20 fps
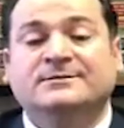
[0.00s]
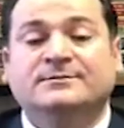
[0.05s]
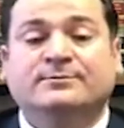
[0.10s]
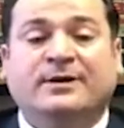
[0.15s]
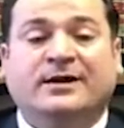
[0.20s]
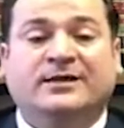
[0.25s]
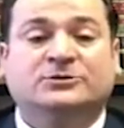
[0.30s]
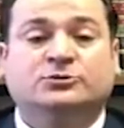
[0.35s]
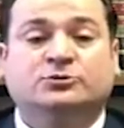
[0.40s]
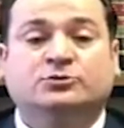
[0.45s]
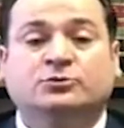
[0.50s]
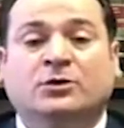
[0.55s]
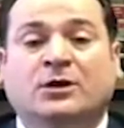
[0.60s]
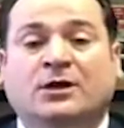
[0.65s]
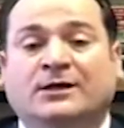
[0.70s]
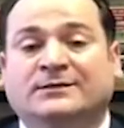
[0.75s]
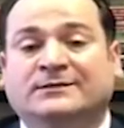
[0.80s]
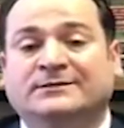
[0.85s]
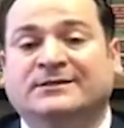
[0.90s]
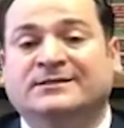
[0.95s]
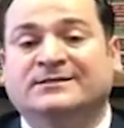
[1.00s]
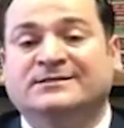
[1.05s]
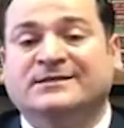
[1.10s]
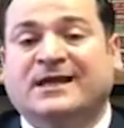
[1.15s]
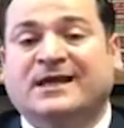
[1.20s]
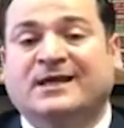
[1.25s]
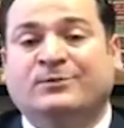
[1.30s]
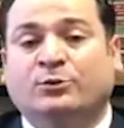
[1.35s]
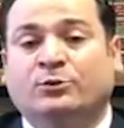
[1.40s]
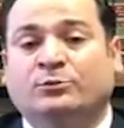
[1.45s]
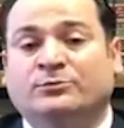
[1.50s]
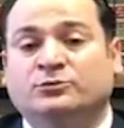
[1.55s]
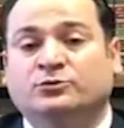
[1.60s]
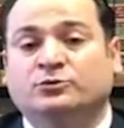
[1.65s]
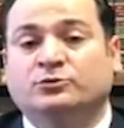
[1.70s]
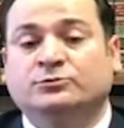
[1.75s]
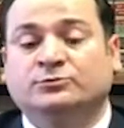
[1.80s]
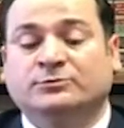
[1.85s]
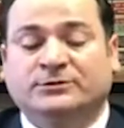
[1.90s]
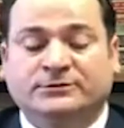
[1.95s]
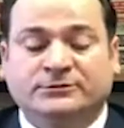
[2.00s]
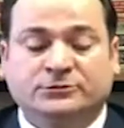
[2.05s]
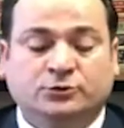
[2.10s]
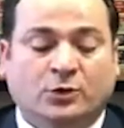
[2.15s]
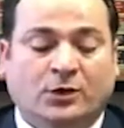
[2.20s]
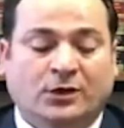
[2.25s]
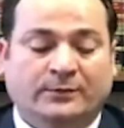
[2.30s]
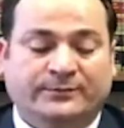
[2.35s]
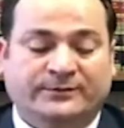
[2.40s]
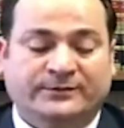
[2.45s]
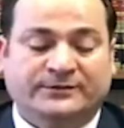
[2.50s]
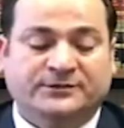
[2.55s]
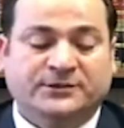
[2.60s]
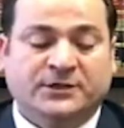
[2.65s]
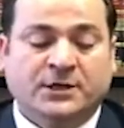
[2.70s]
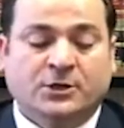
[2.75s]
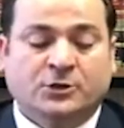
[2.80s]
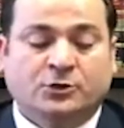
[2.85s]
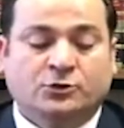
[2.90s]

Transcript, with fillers: başvuru hakkına sahip olma durumları doğabilir.